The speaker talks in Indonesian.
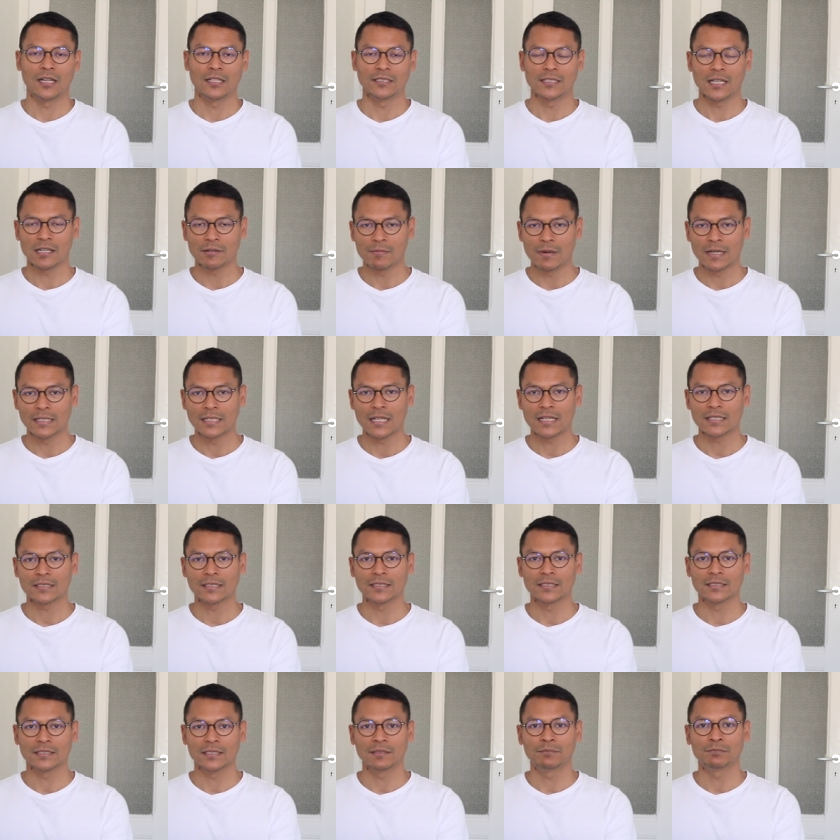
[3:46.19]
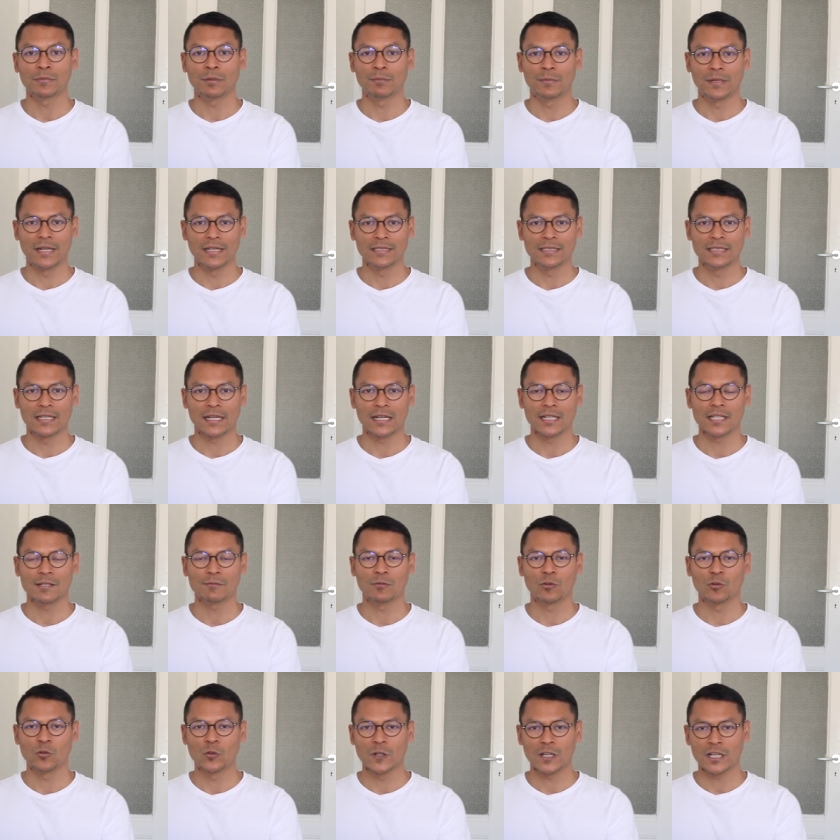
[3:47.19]
yang mana sistem pembelajarannya
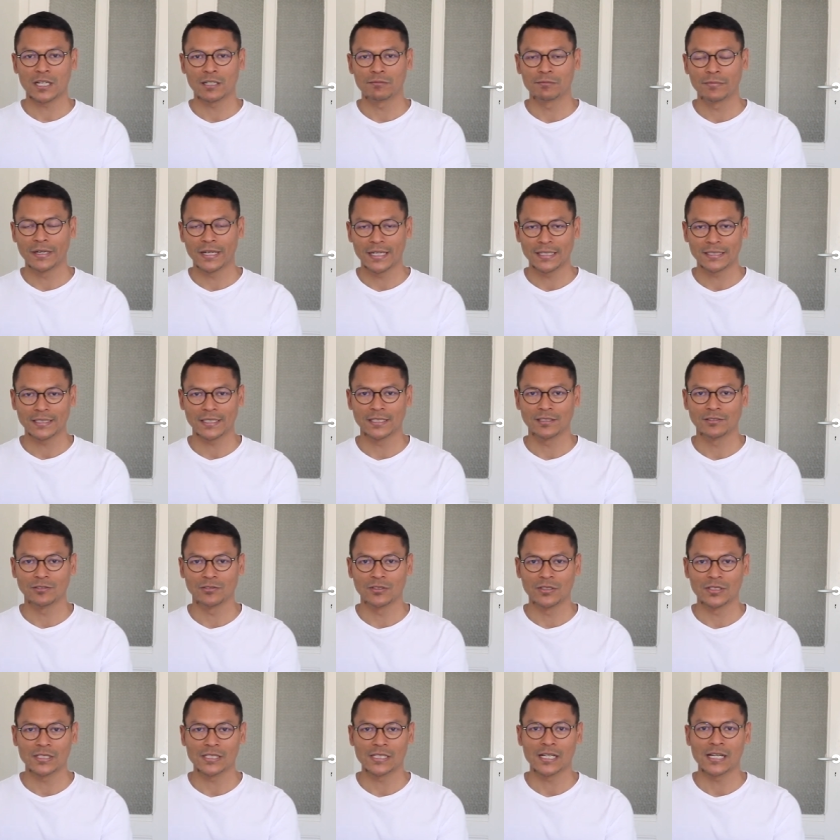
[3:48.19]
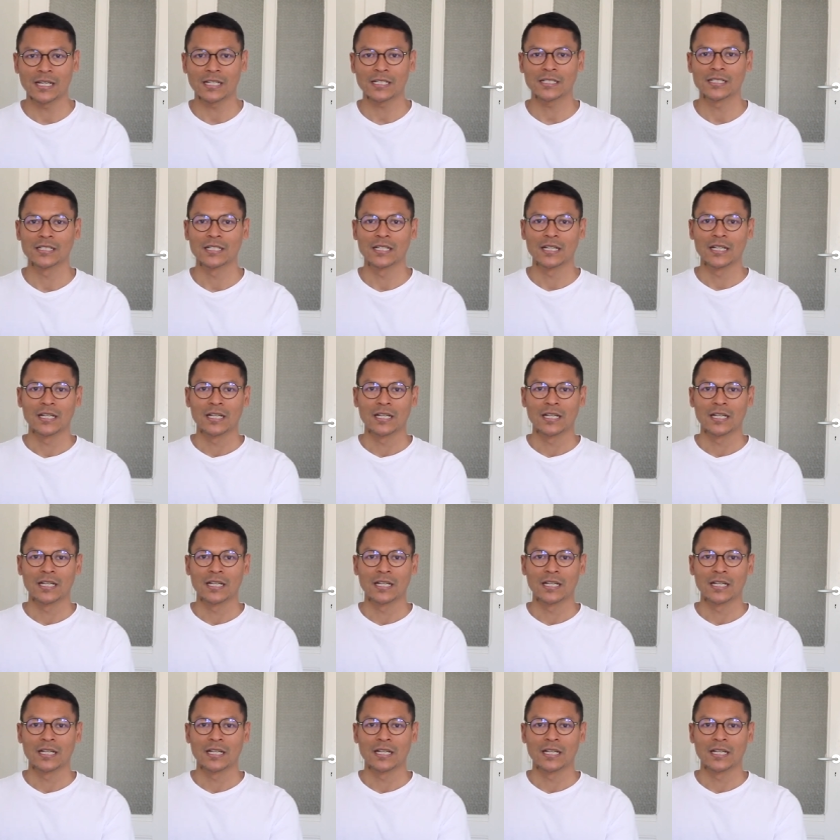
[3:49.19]
menggunakan bahasa Indonesia